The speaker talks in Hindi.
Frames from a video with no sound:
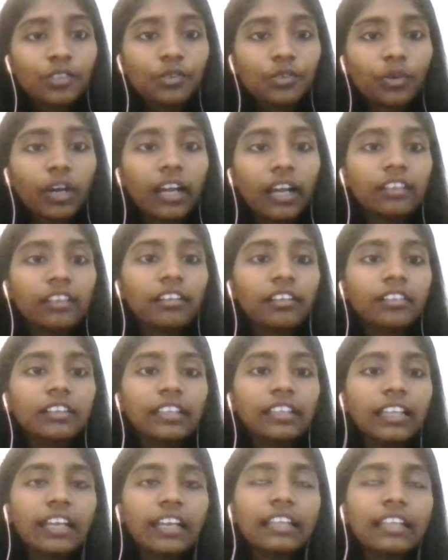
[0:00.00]
तो मैंने
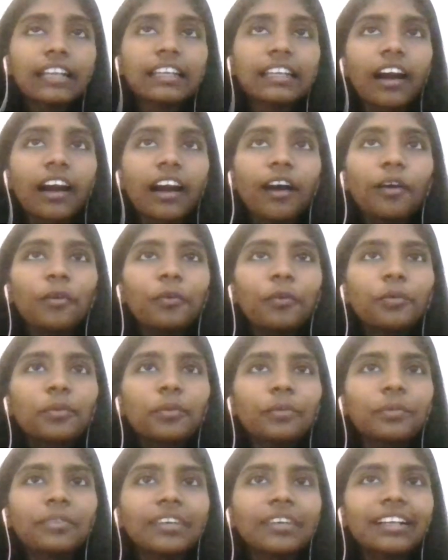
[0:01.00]
सीखा कि सेक्स
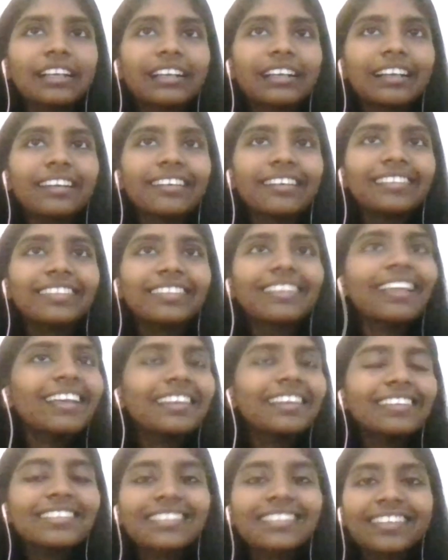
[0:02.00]
वर्कर की बेटी होना या
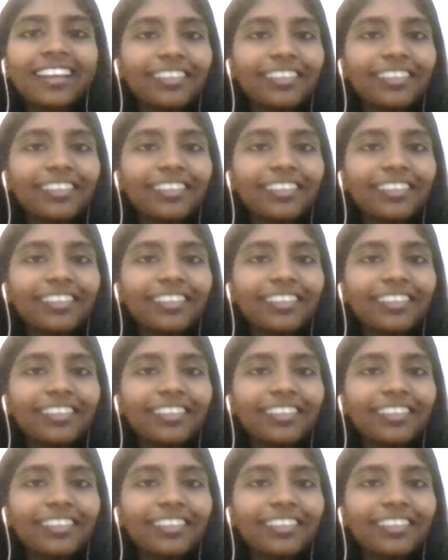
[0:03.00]
सेक्स